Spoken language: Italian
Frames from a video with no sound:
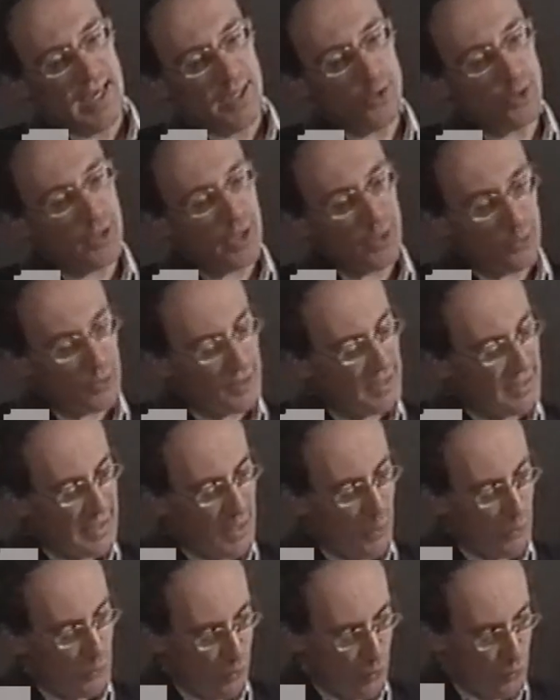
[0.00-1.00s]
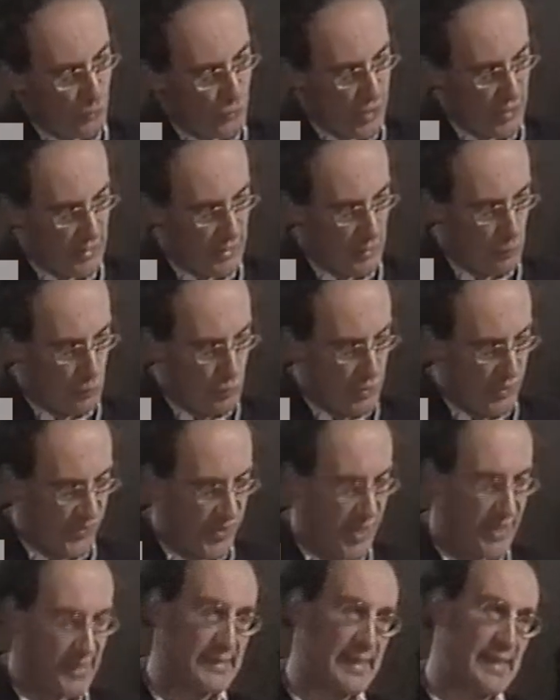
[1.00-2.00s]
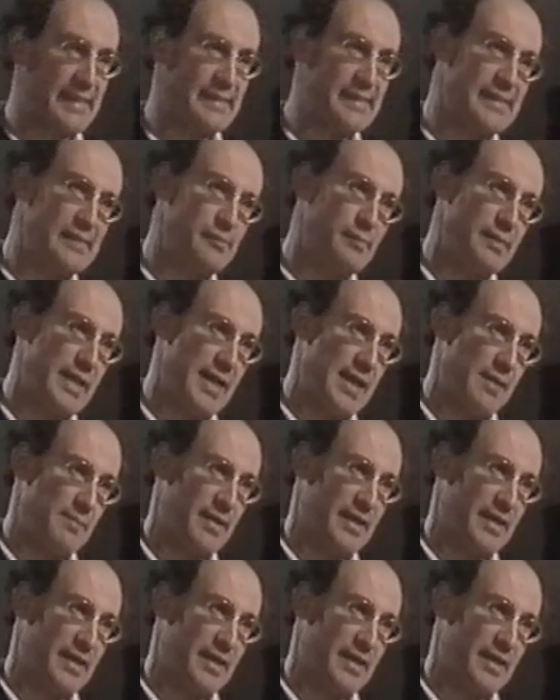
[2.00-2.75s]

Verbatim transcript: Io credo che l'ontologia dei due sia assai simile,